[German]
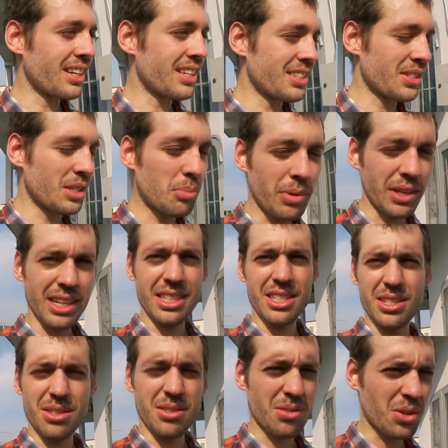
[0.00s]
Also ich bin
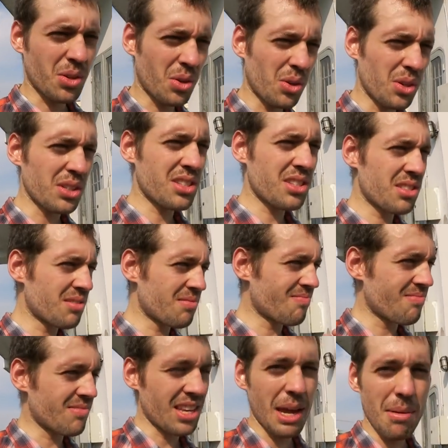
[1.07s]
jetzt kurz
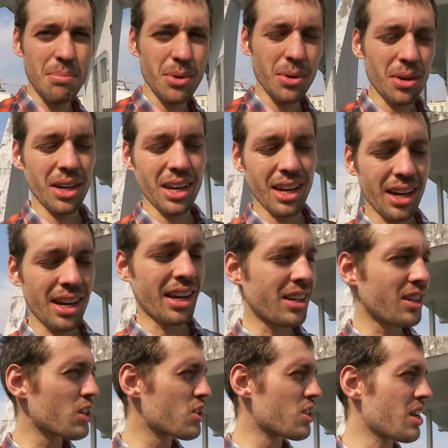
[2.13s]
temporär
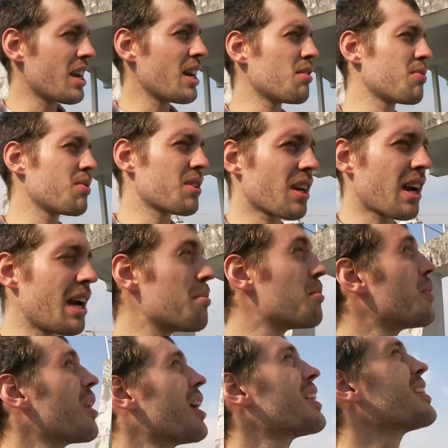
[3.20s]
angestellt für drei
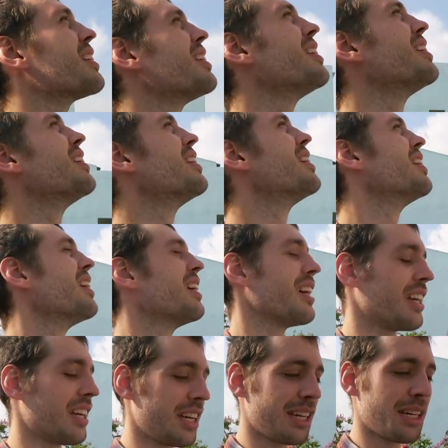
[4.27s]
Monate,
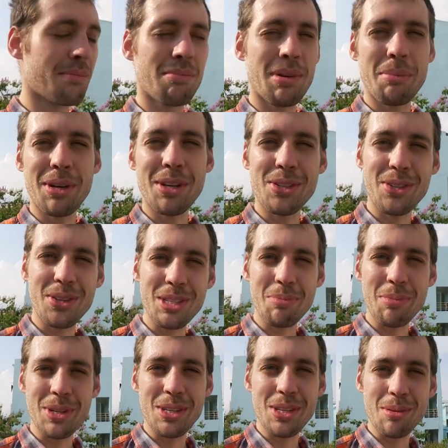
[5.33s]
ähm, aber natürlich
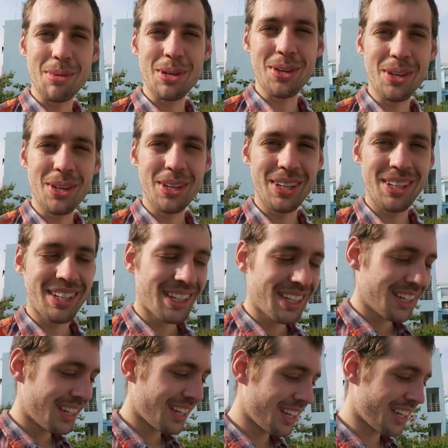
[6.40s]
bin ich immer noch
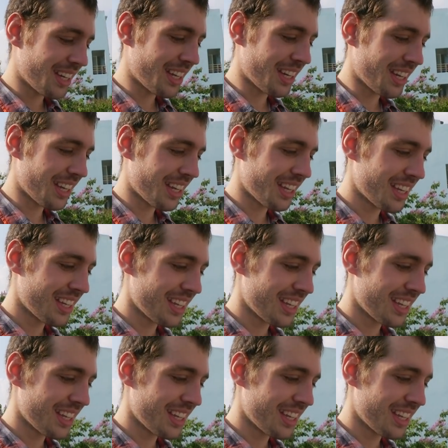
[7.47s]
äh,